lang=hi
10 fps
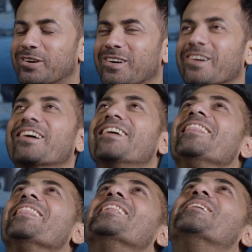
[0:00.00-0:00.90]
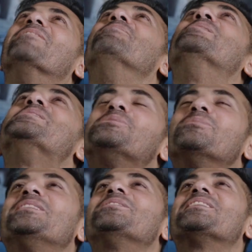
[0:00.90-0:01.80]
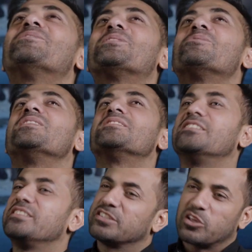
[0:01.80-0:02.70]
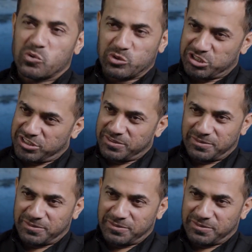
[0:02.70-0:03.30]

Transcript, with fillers: तो मोशी भाई जो थे वो थे वेस्ट इंडीज़ के कोच